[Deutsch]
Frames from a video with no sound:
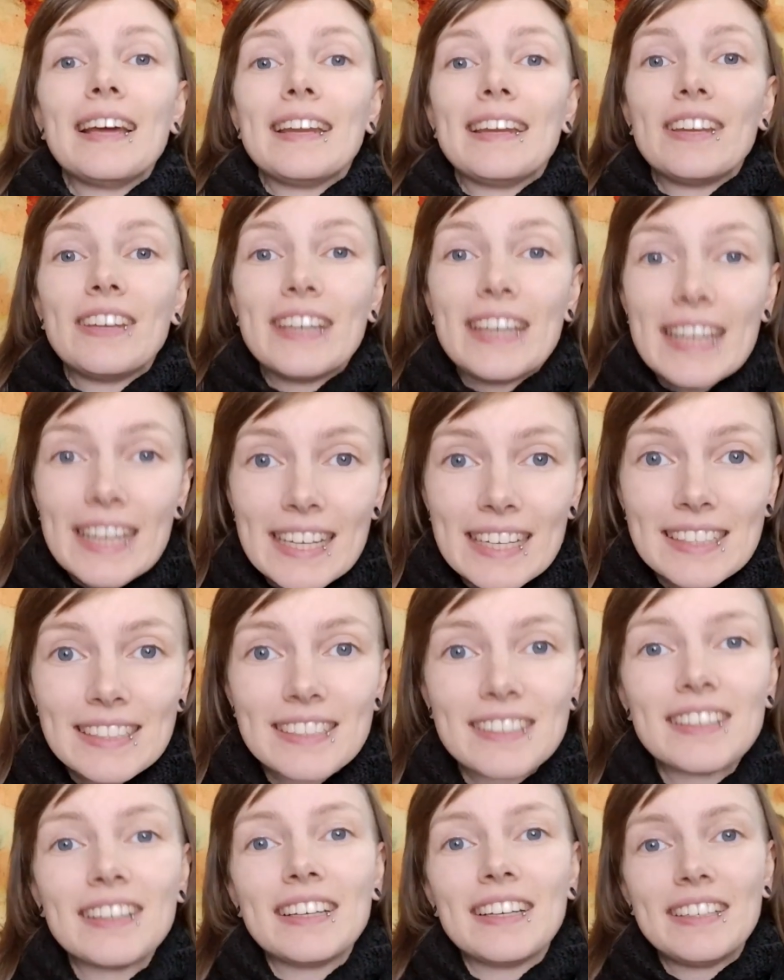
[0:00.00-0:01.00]

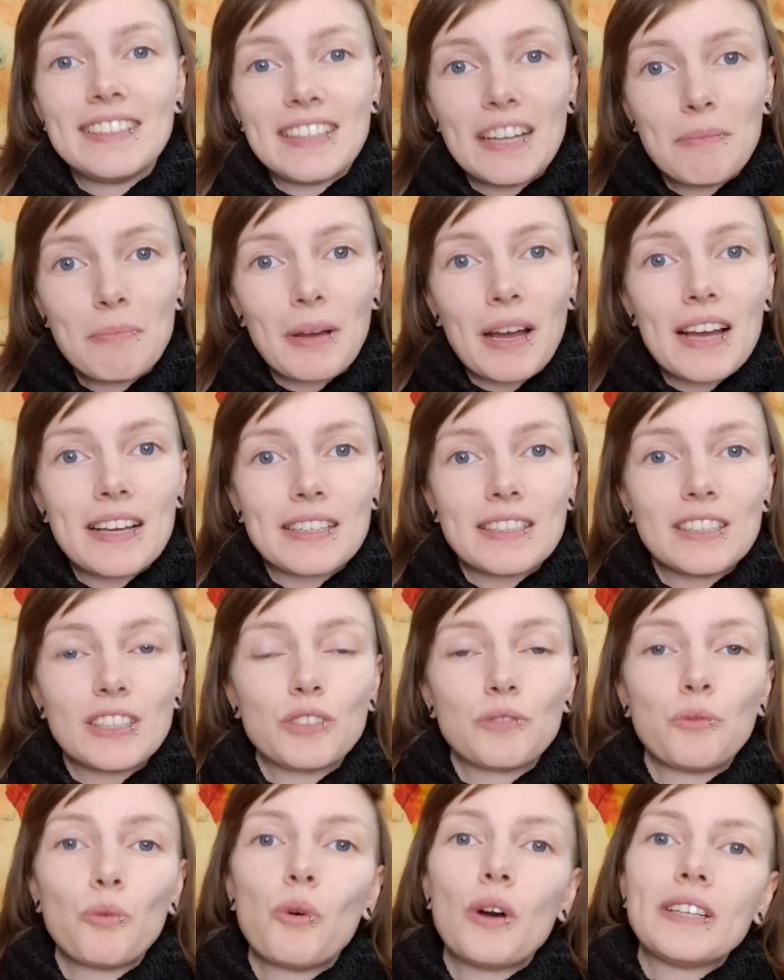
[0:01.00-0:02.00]
nicht in dem Bereich
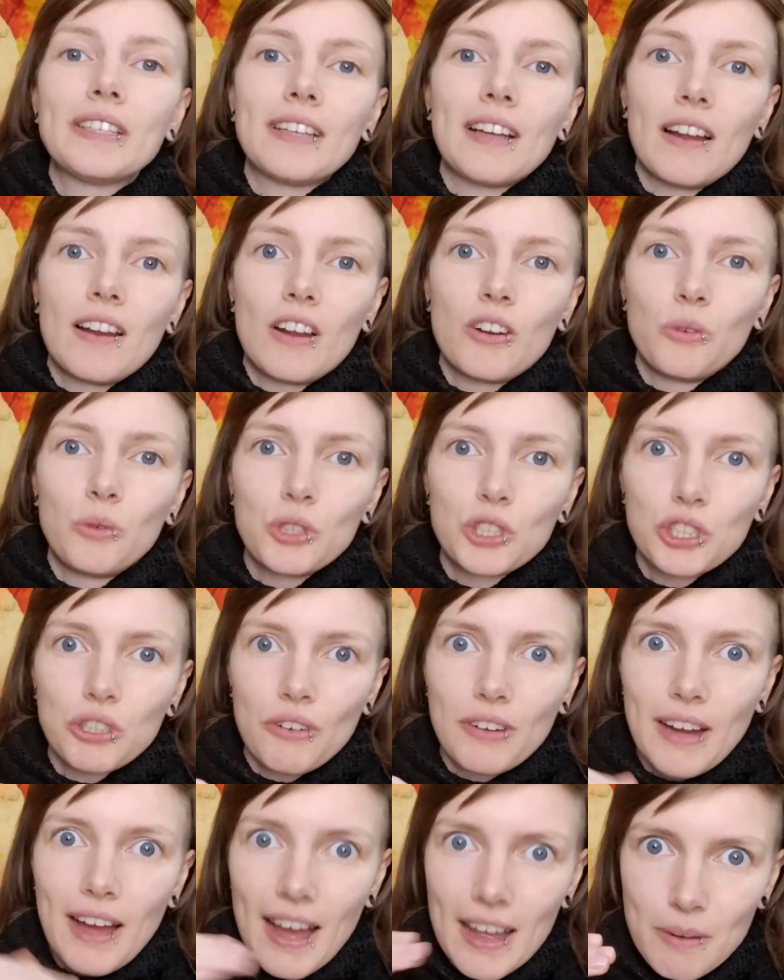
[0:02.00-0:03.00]
ist, wo er den anderen Hund
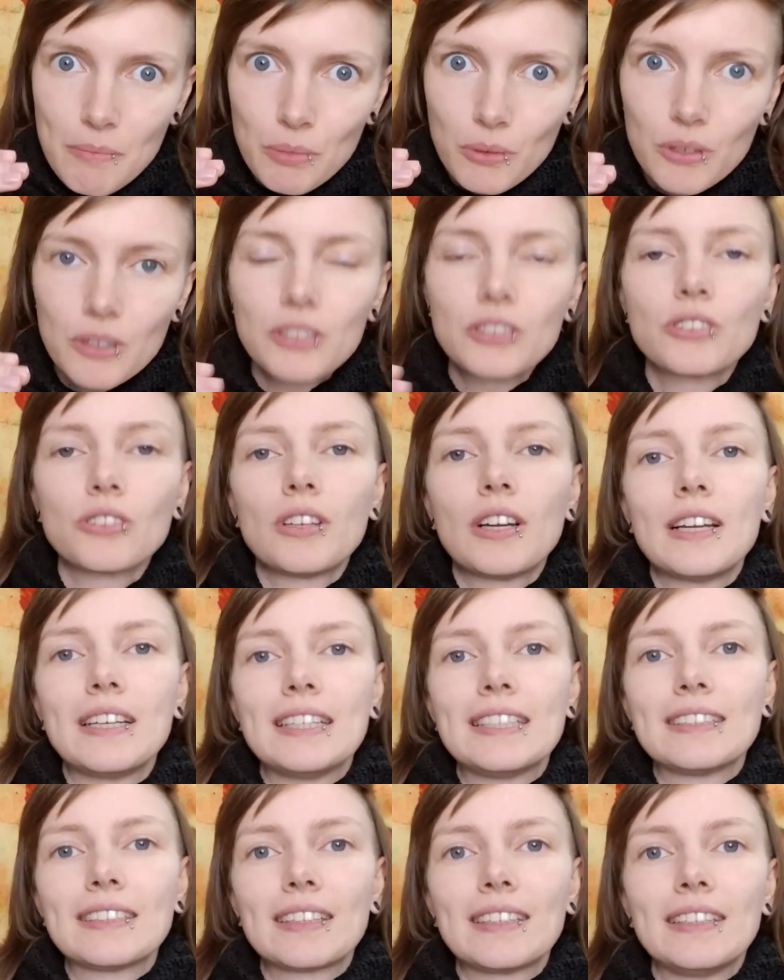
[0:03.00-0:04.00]
schon anbrüllt, sondern
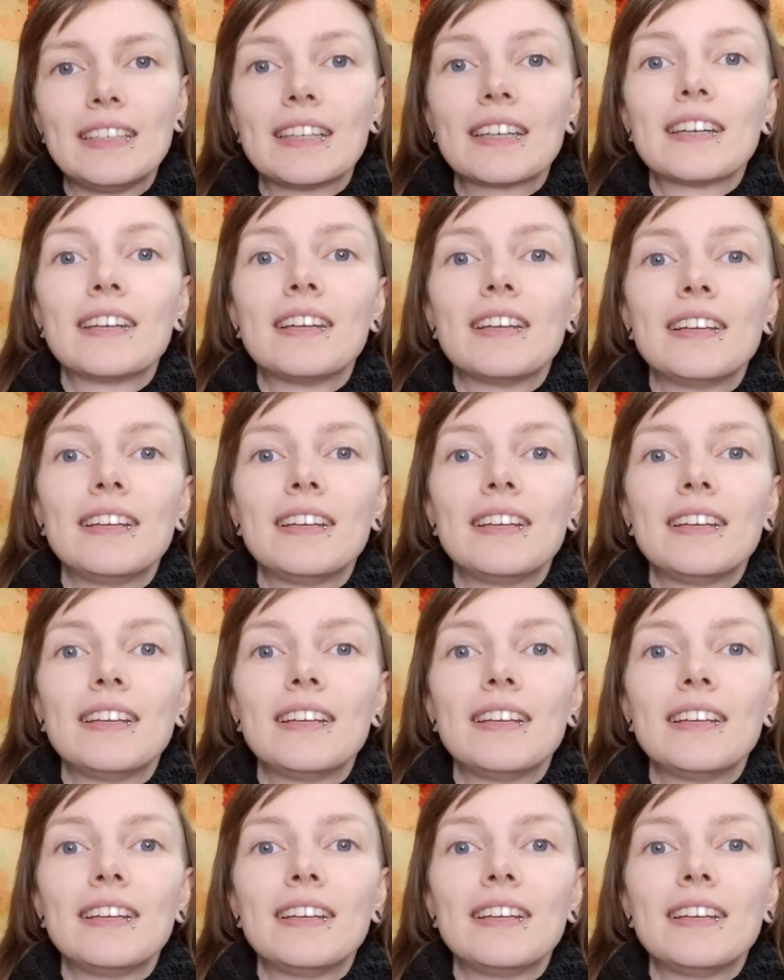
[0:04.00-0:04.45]
ich trainiere